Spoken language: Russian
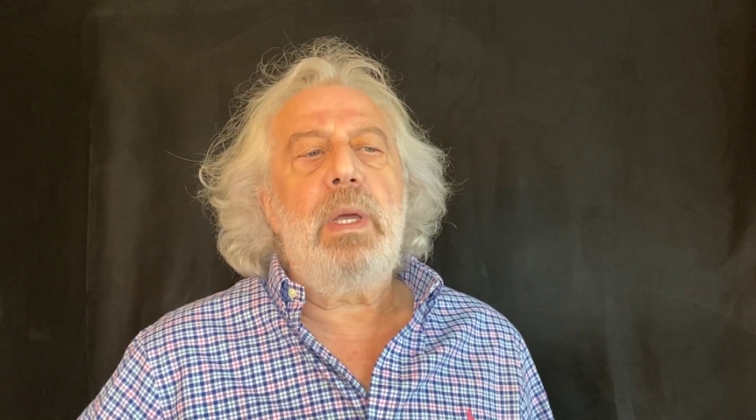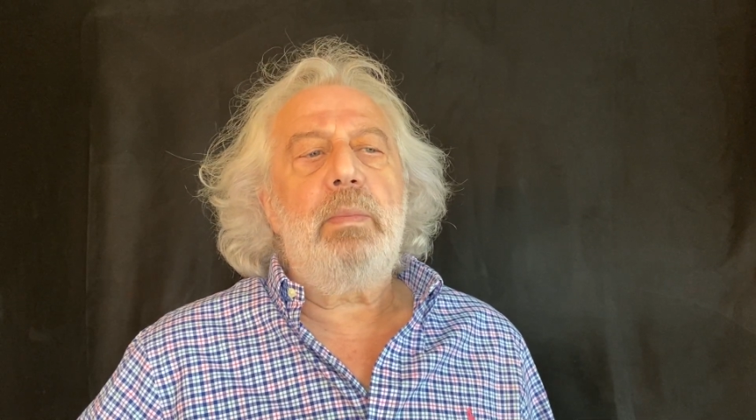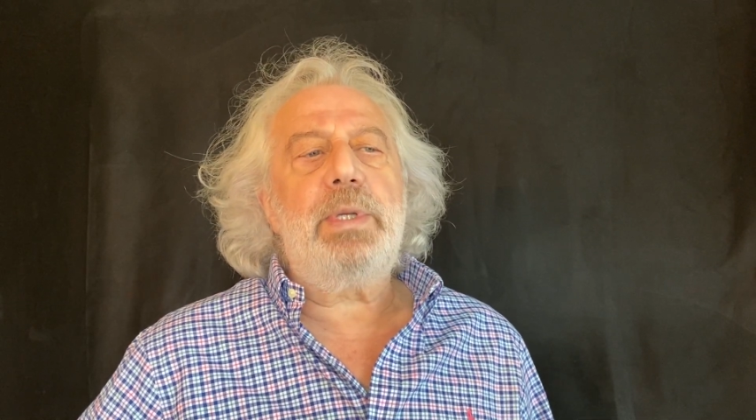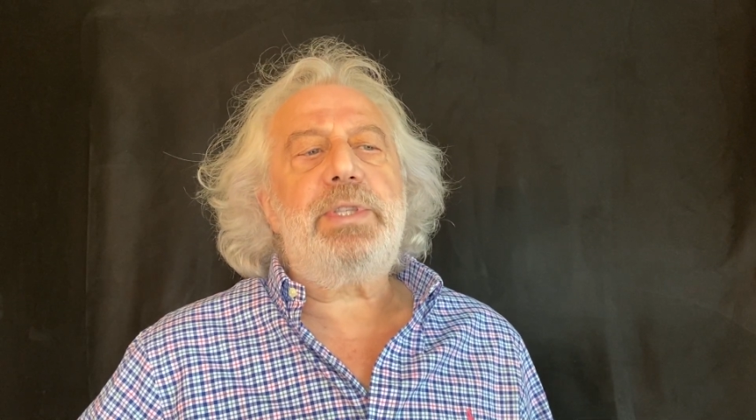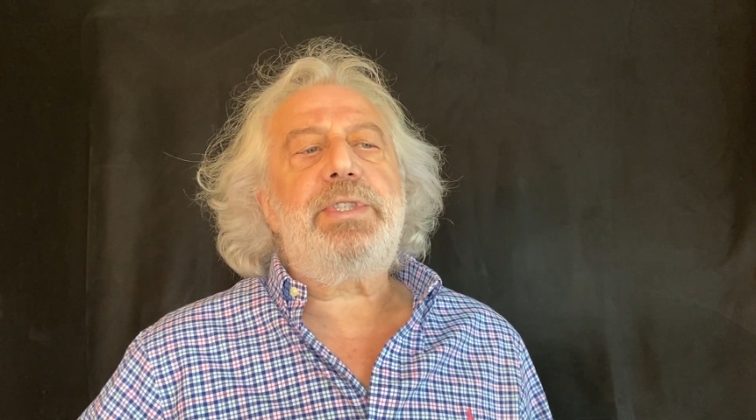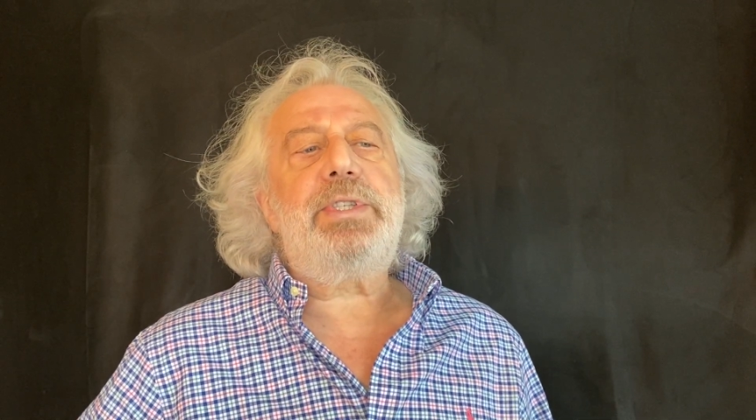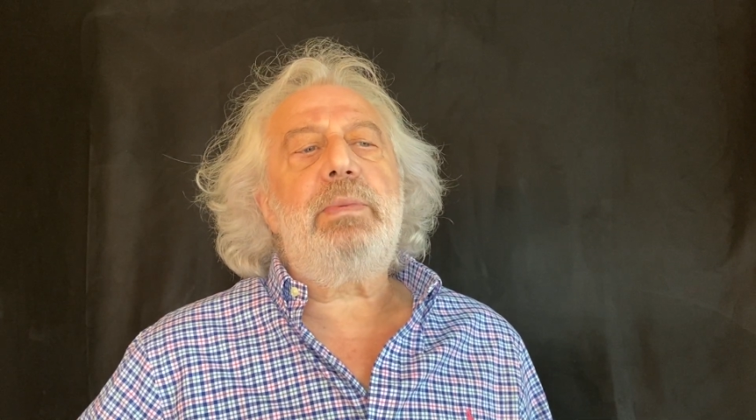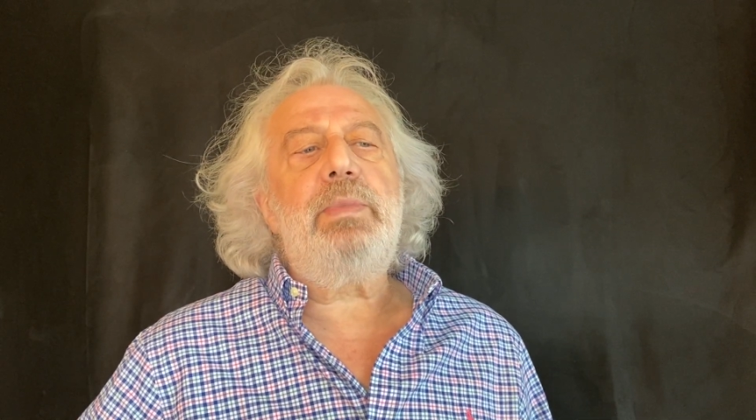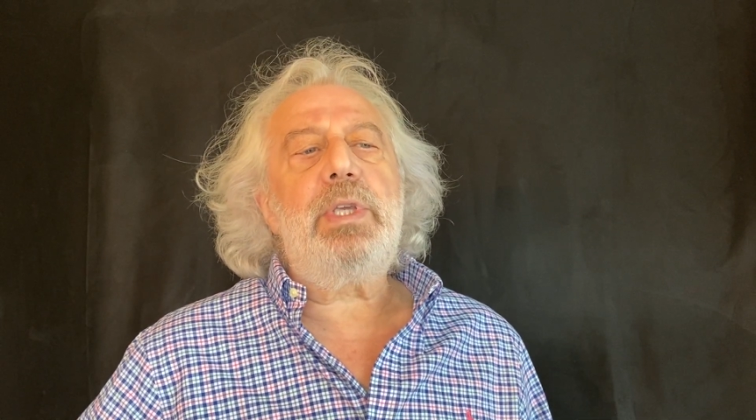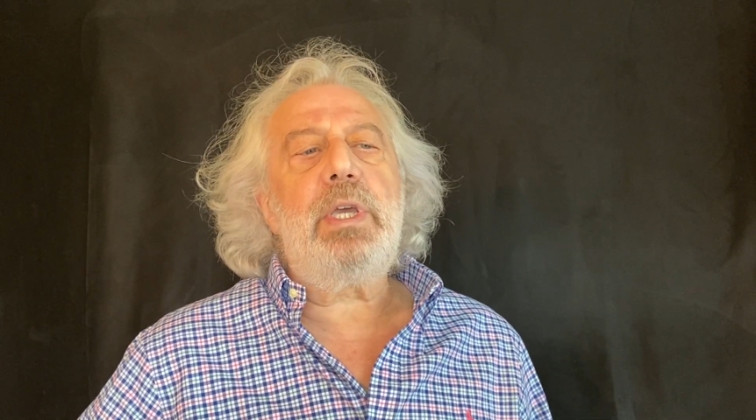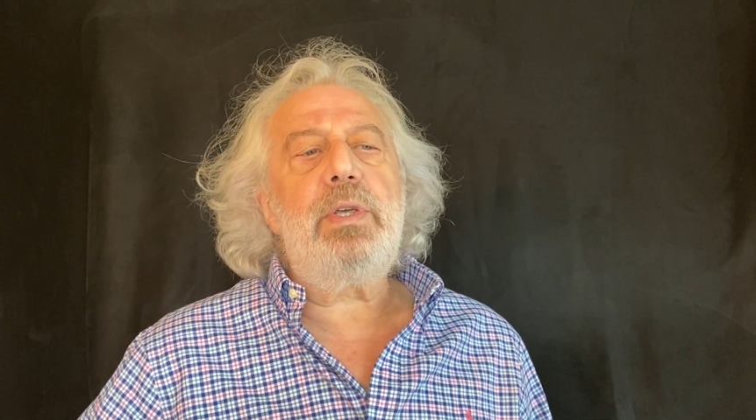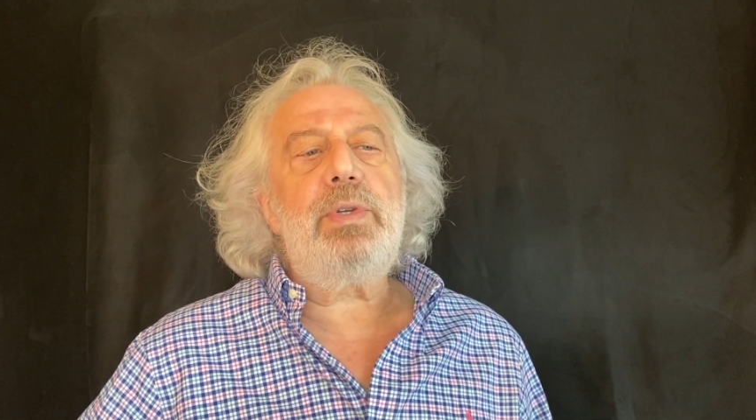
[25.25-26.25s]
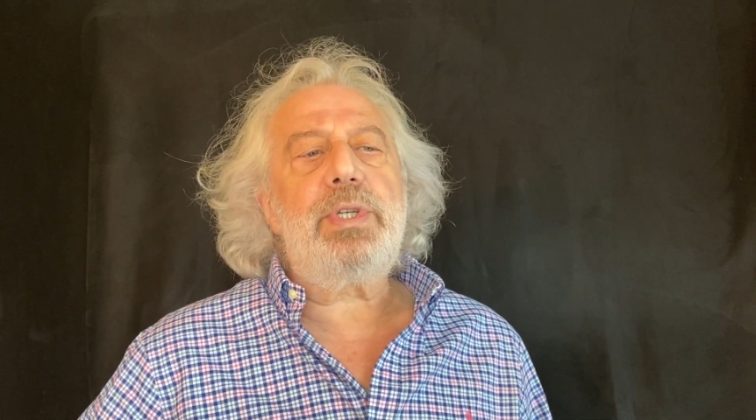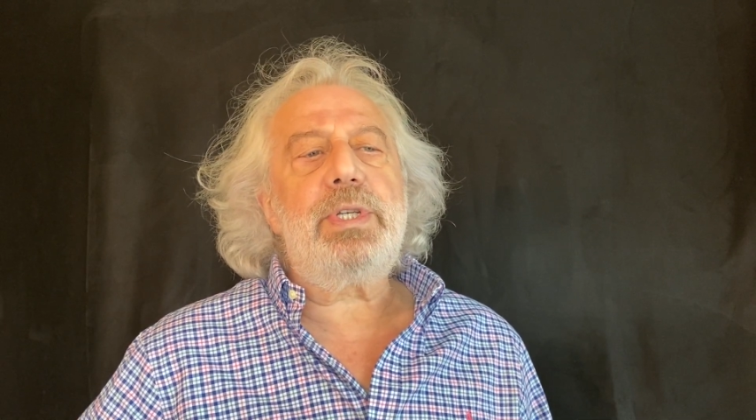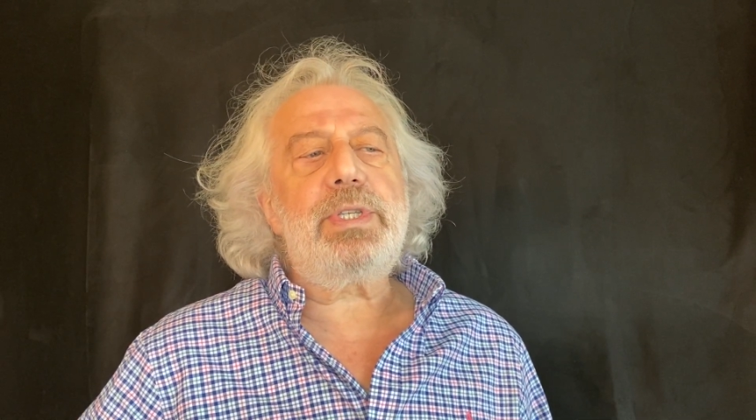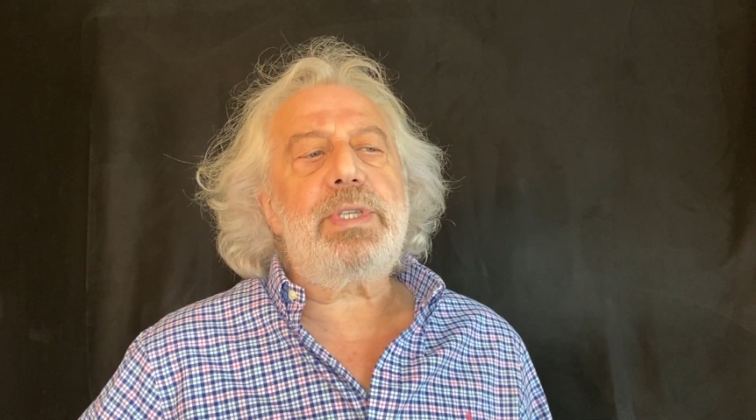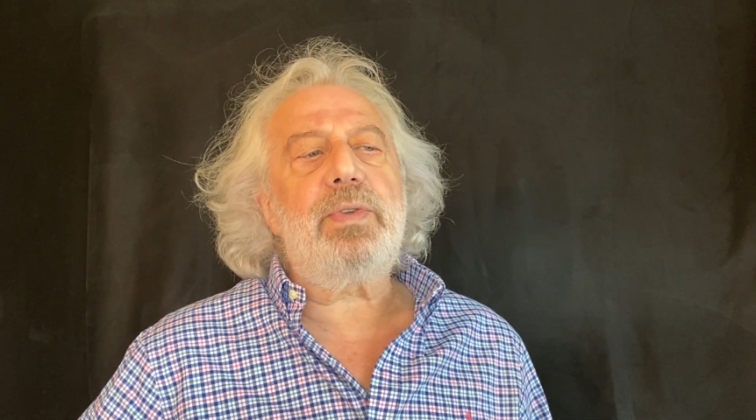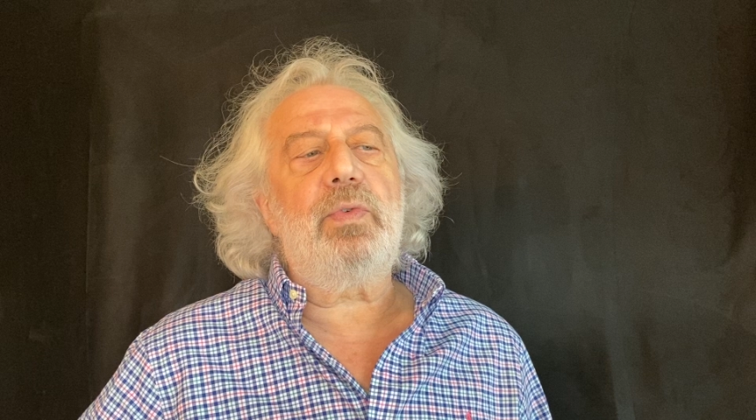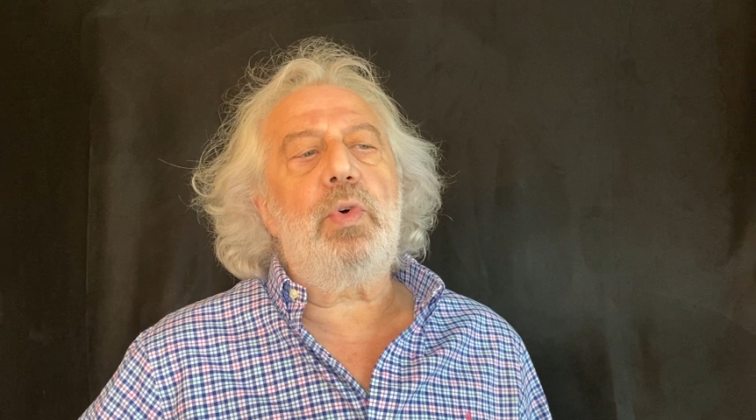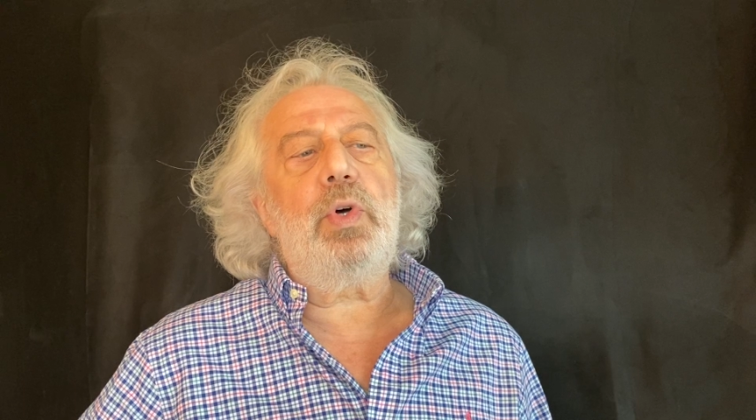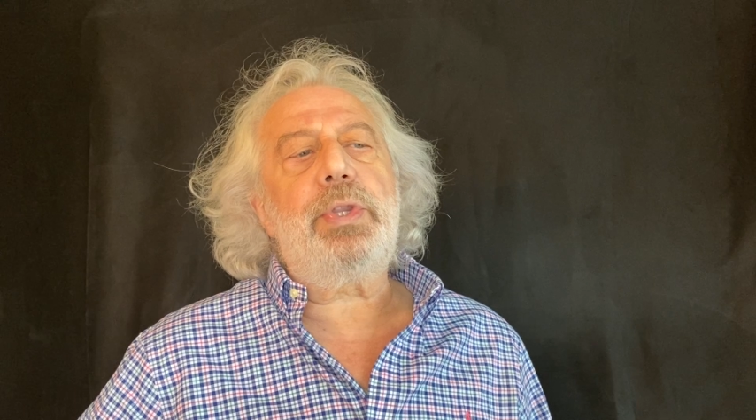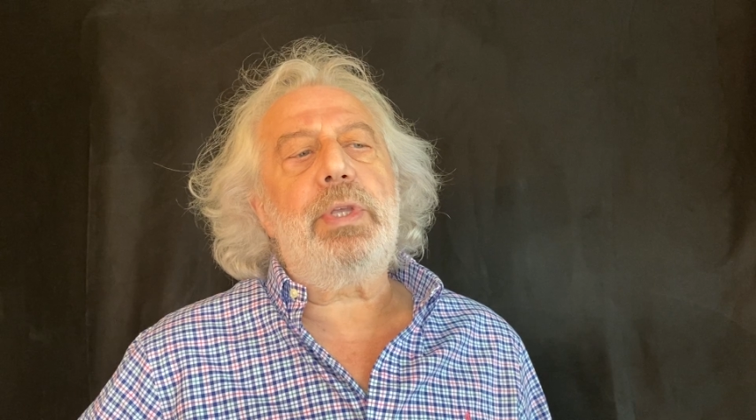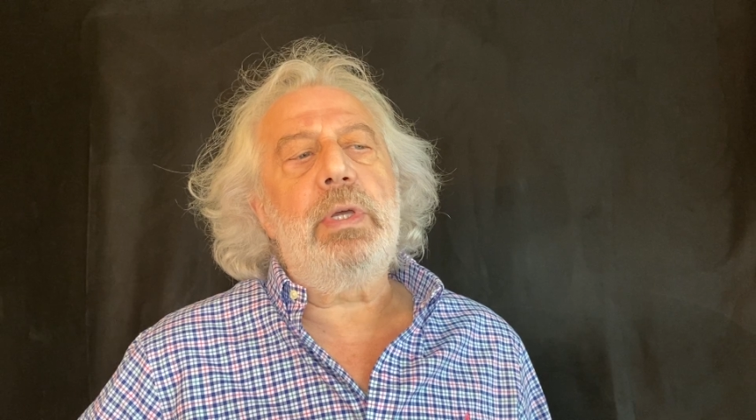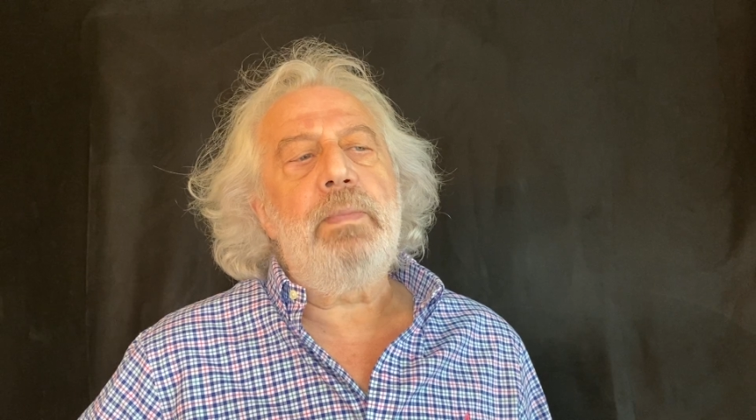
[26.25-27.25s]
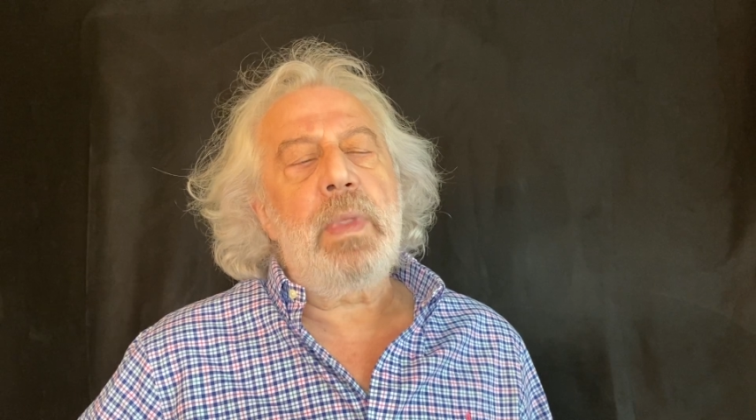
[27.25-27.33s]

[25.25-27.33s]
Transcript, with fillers: под темнеющий свод,